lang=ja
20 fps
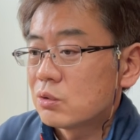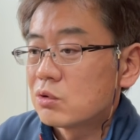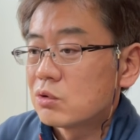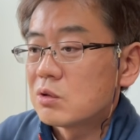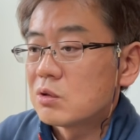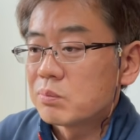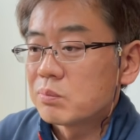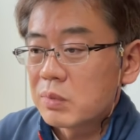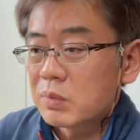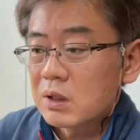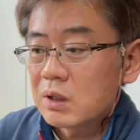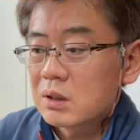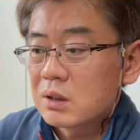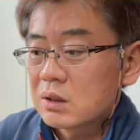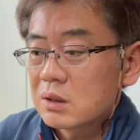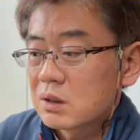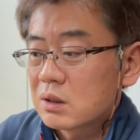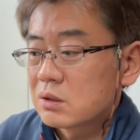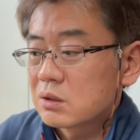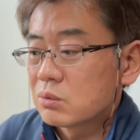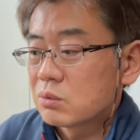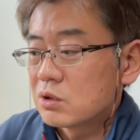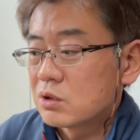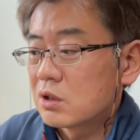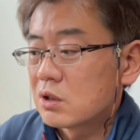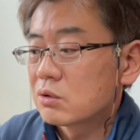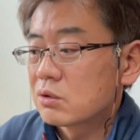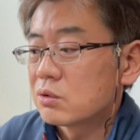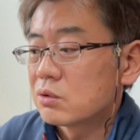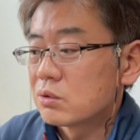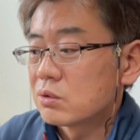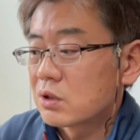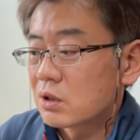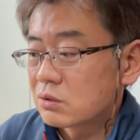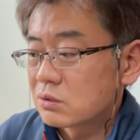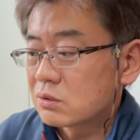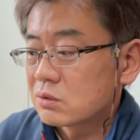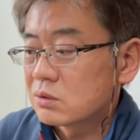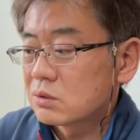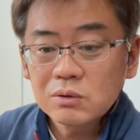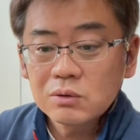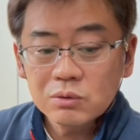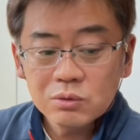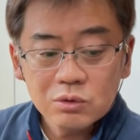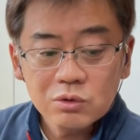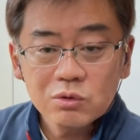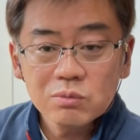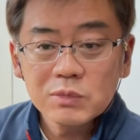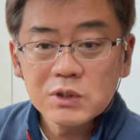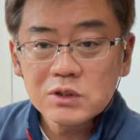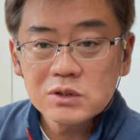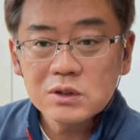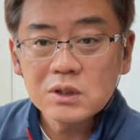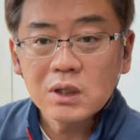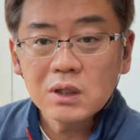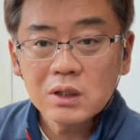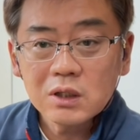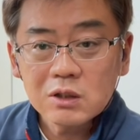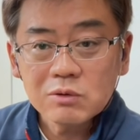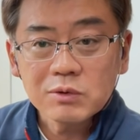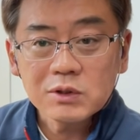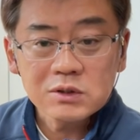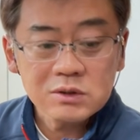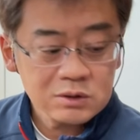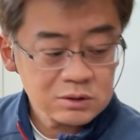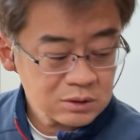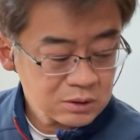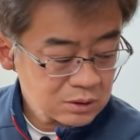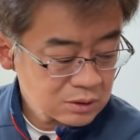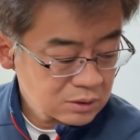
4ニッパあと200400この3つがあります